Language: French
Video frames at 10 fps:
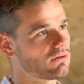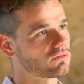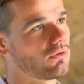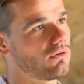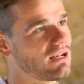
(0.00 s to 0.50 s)

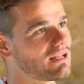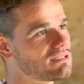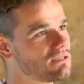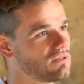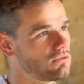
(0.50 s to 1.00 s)
entre
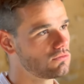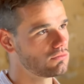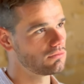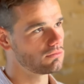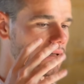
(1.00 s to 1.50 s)

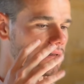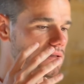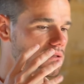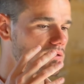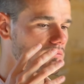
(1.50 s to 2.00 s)
l'individu, la
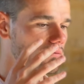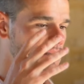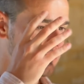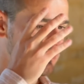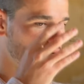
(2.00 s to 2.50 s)
décision
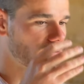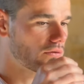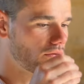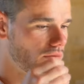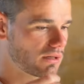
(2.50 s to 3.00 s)
qui vient
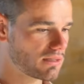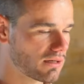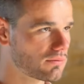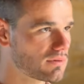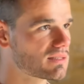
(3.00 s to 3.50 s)
d'en haut et
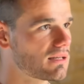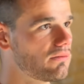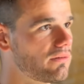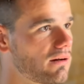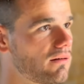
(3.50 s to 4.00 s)
qui
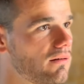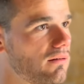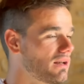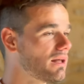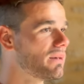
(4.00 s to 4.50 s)
ruisselle
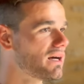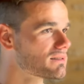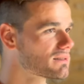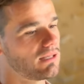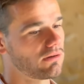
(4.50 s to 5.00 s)
vers la
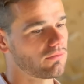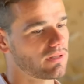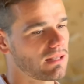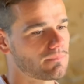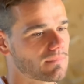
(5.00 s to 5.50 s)
base, et en fait,